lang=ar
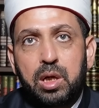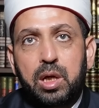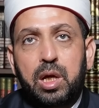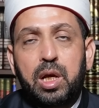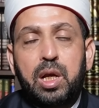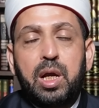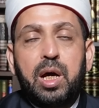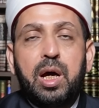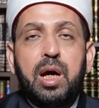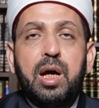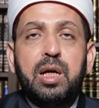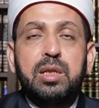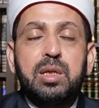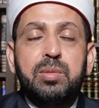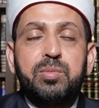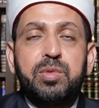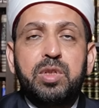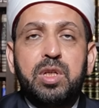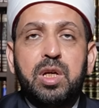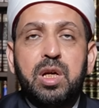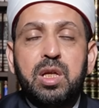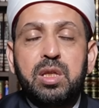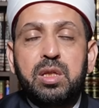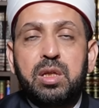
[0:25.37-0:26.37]
كالعادة
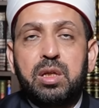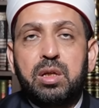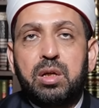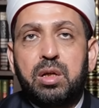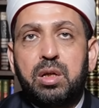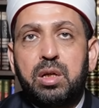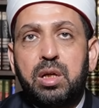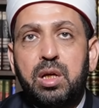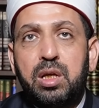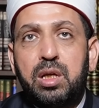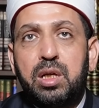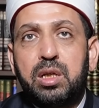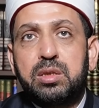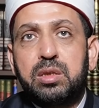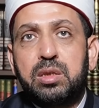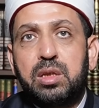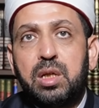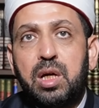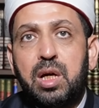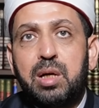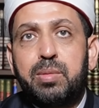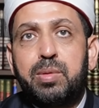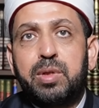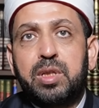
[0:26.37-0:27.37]
من هذه القناة التي
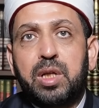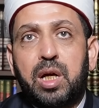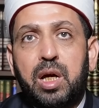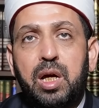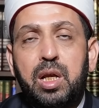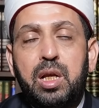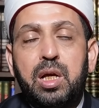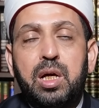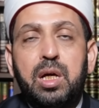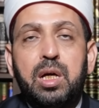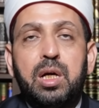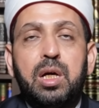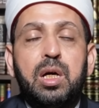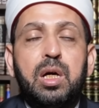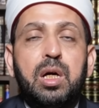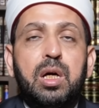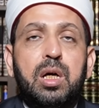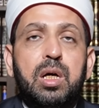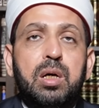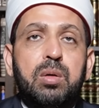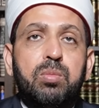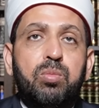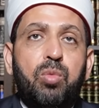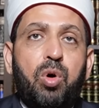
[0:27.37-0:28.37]
دأبت على
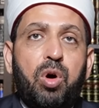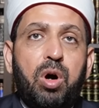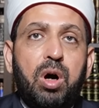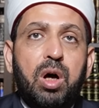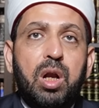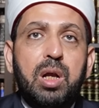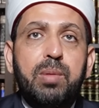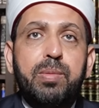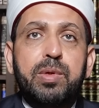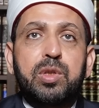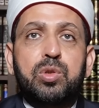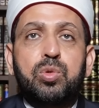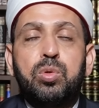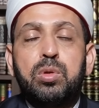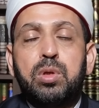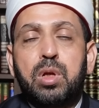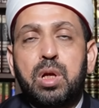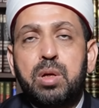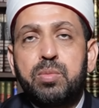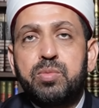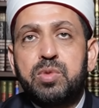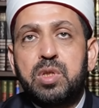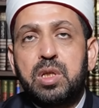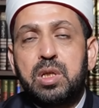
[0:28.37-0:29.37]
محاربة كل
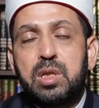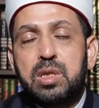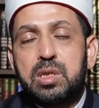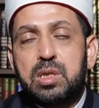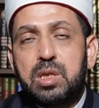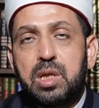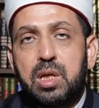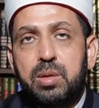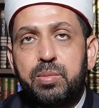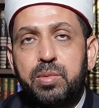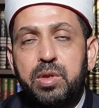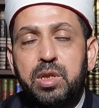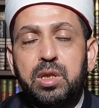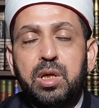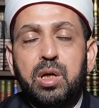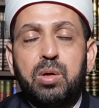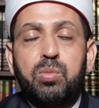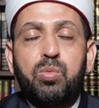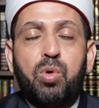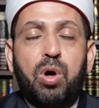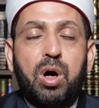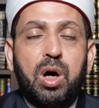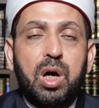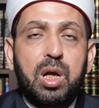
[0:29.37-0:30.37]
رمز إسلامي
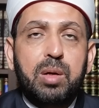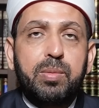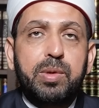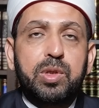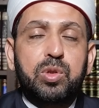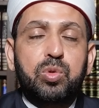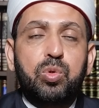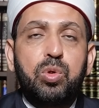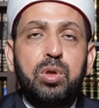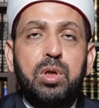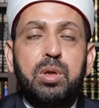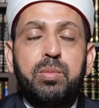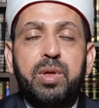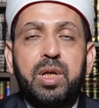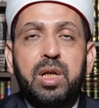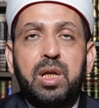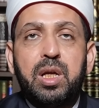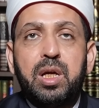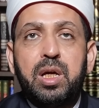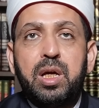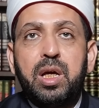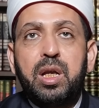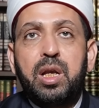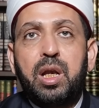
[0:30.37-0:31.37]
أو محاربة كل من
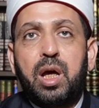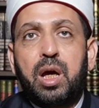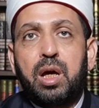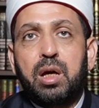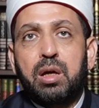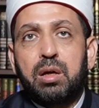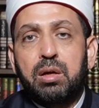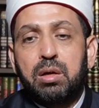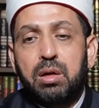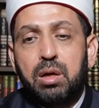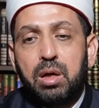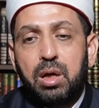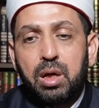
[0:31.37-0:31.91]
لا ينعق